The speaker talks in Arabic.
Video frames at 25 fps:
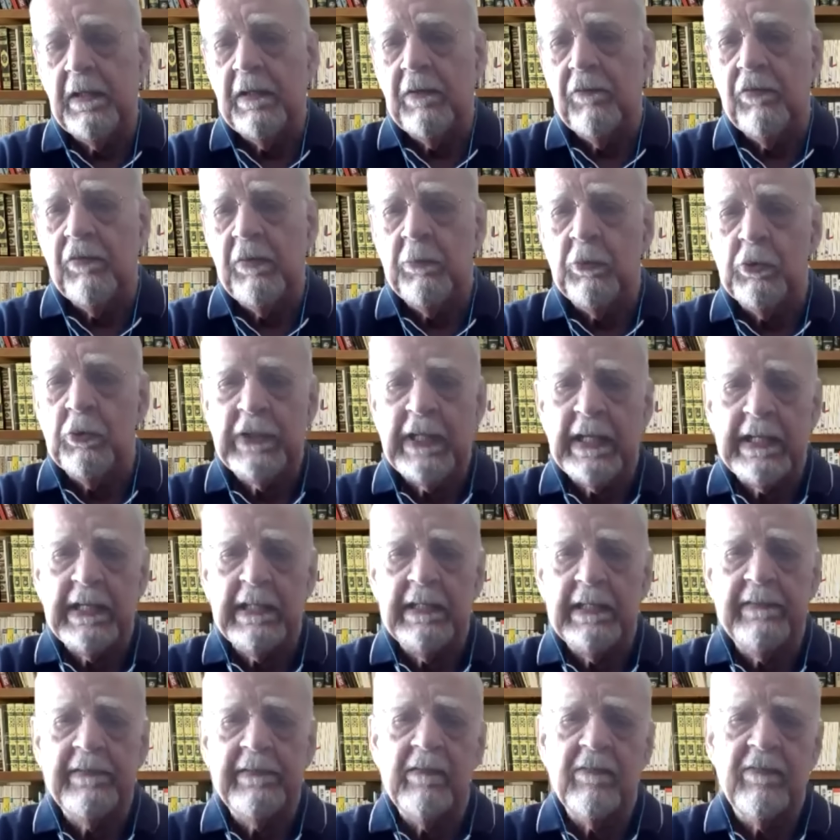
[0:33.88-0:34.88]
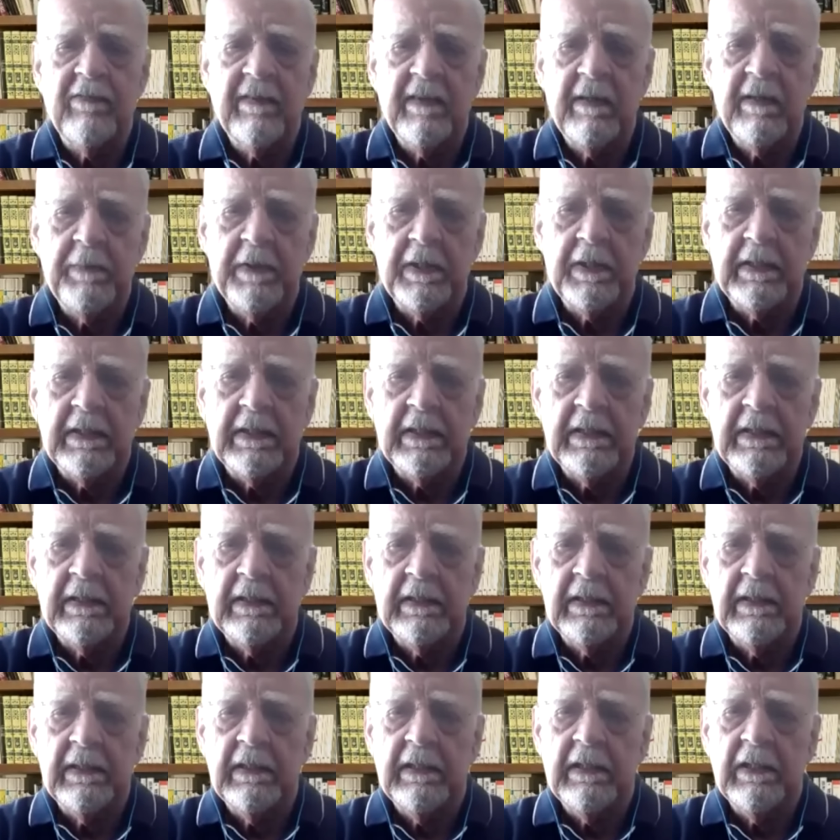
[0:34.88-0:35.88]
في مداخلة سابقة
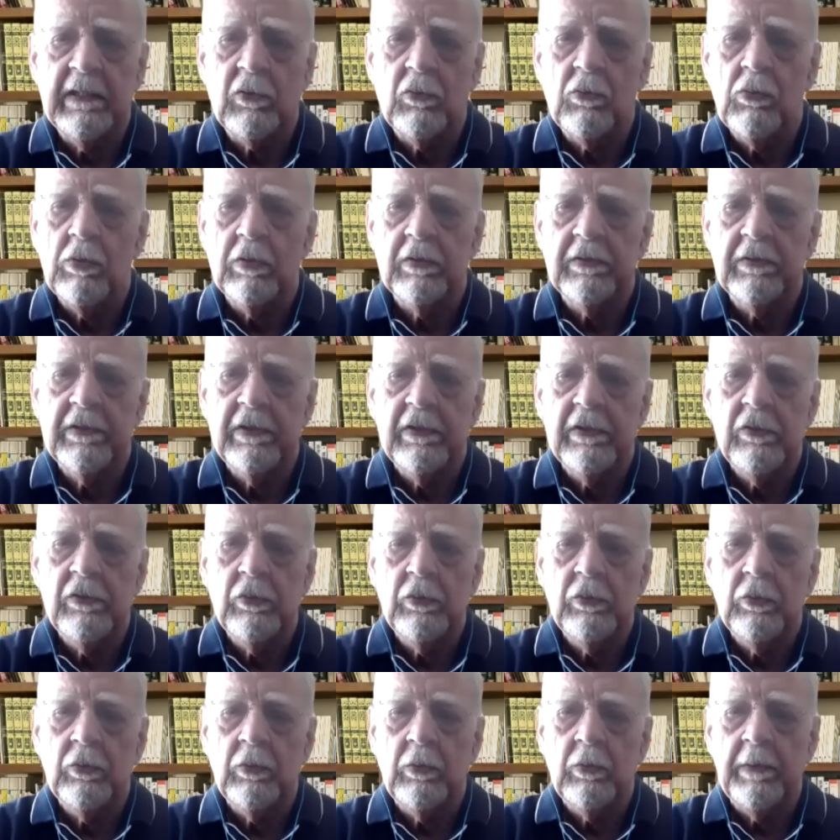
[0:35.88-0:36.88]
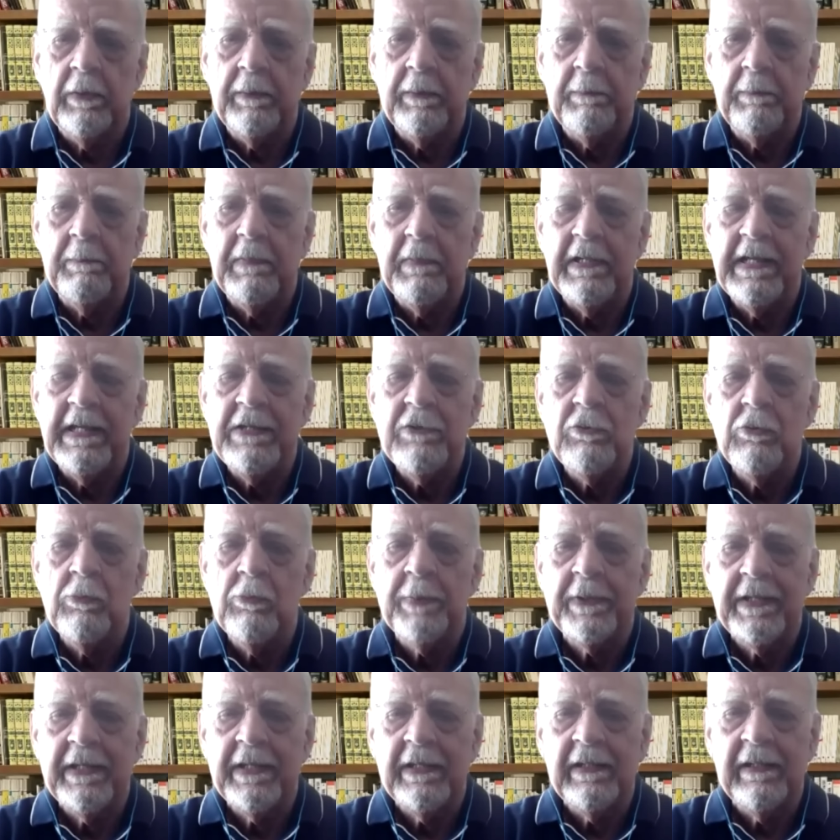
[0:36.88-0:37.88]
أنا قلت أنه لا
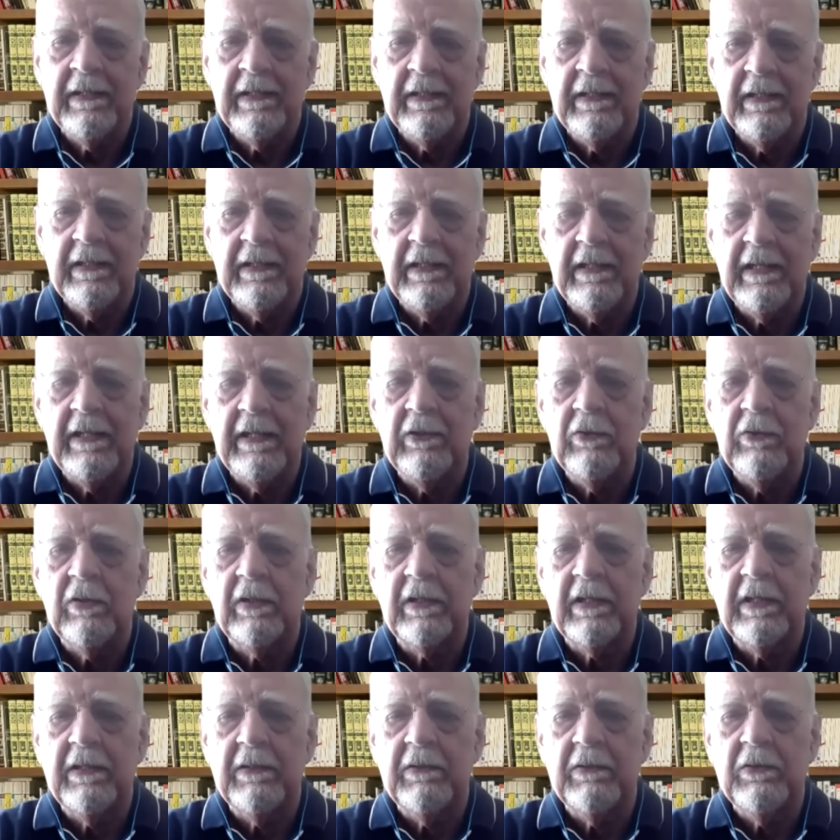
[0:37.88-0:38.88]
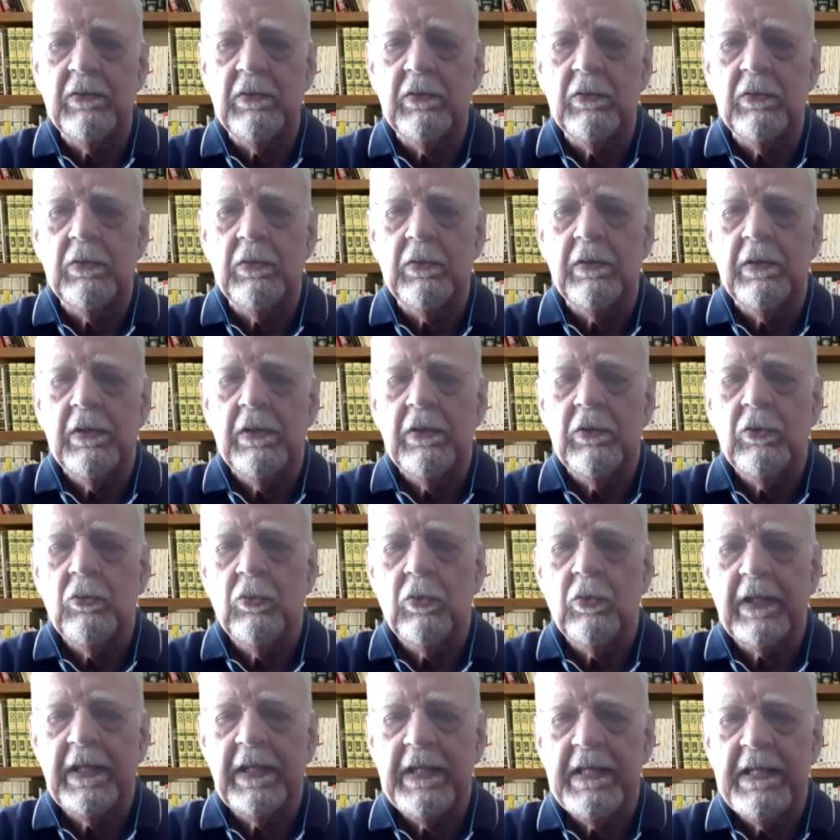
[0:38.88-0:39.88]
يمكن أن
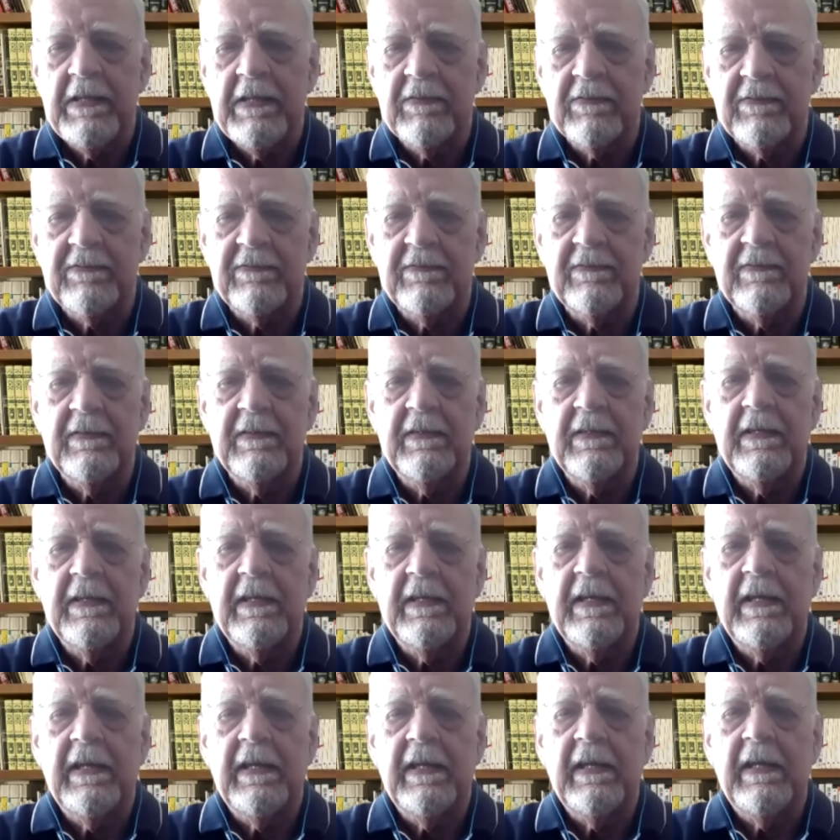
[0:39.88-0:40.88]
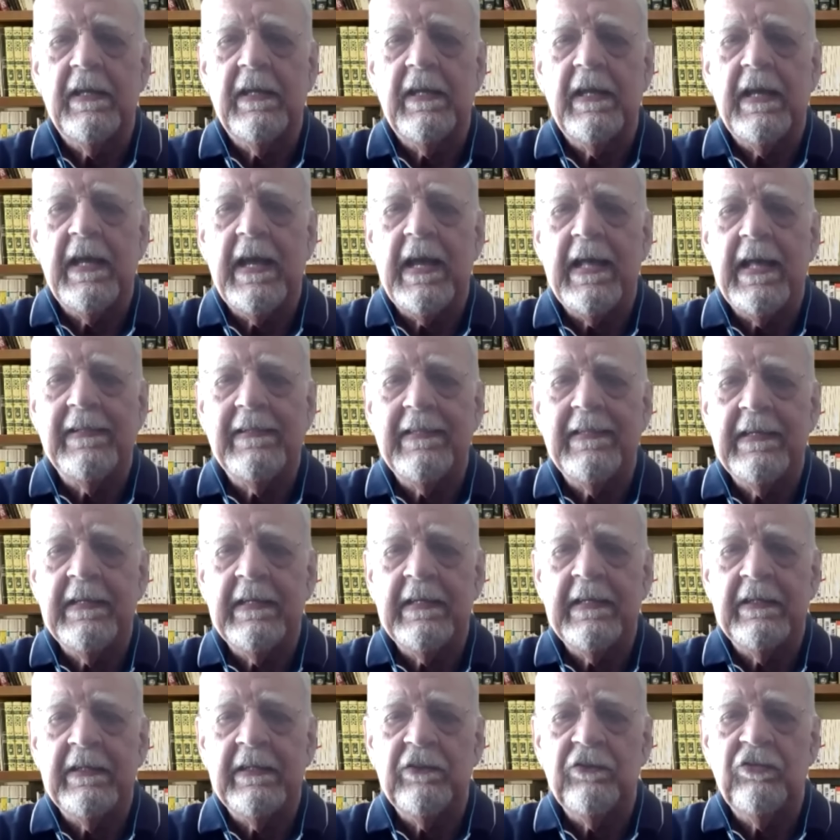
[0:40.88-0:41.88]
نقيس
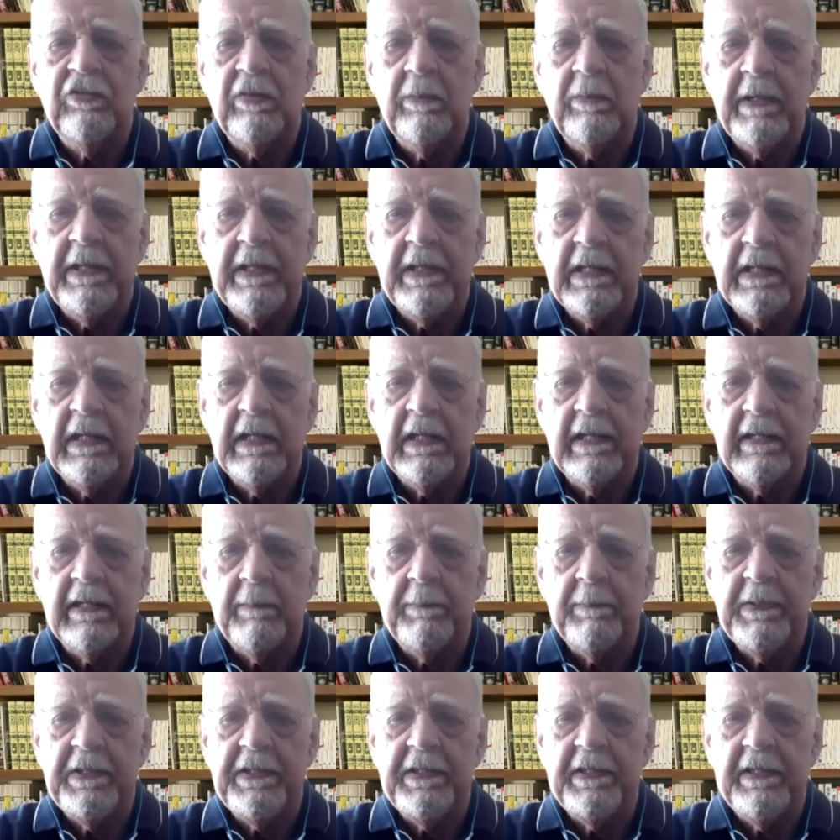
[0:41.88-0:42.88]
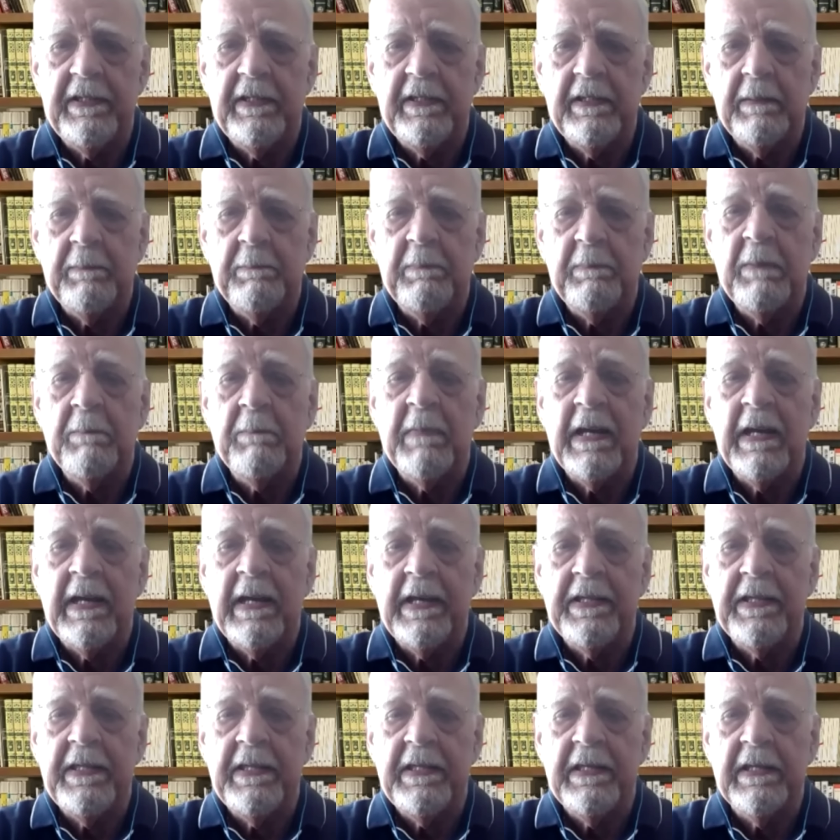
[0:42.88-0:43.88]
أداء الجماهير العربية
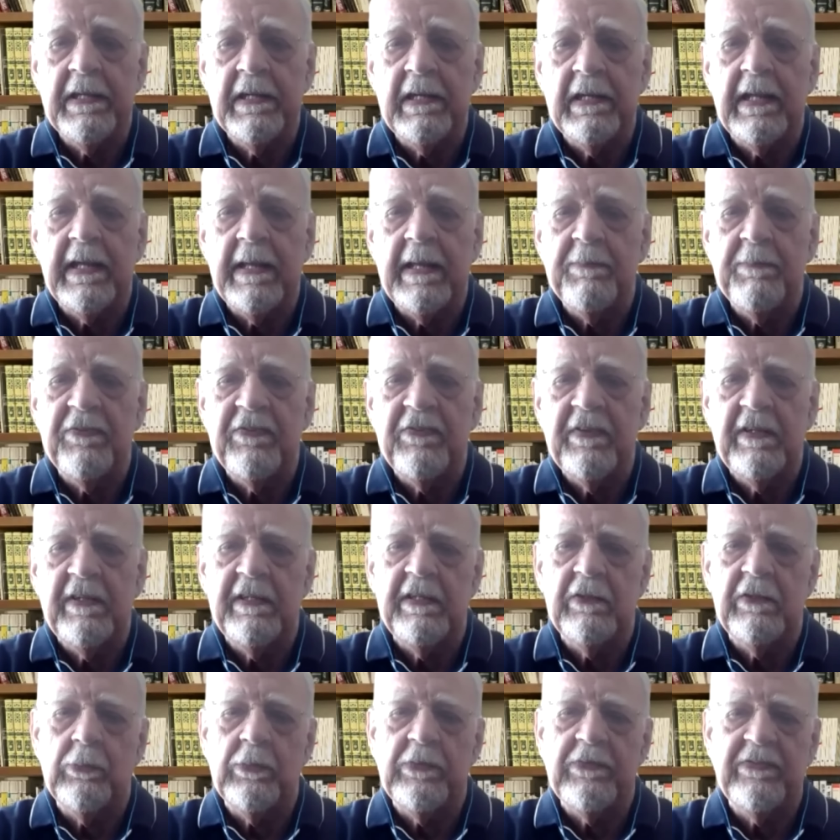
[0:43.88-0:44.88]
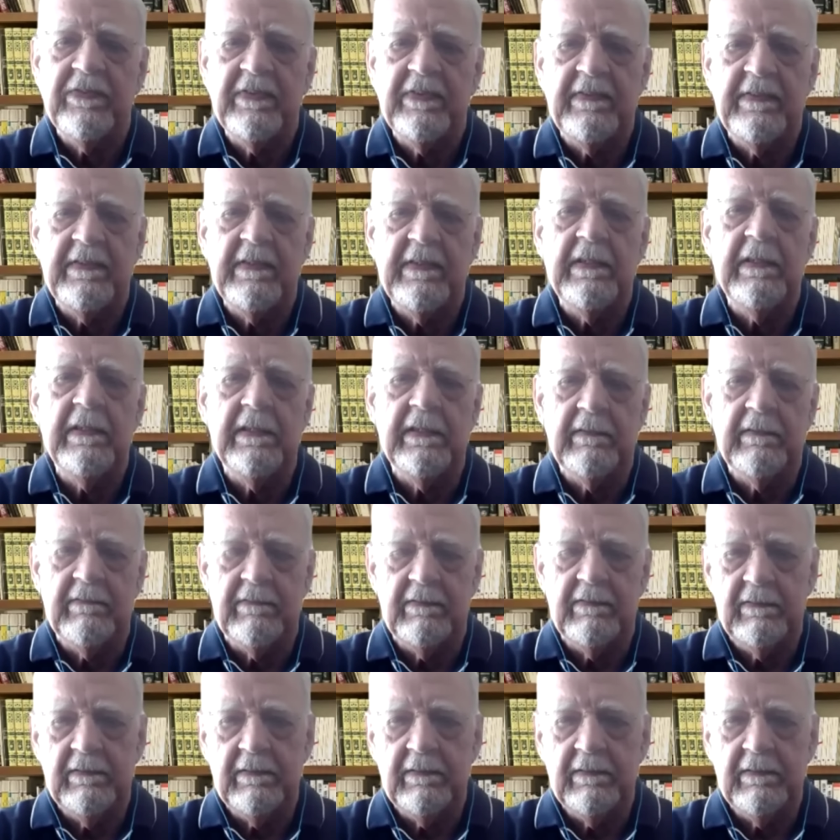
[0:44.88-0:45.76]
بمعايير الخمسينات والستينات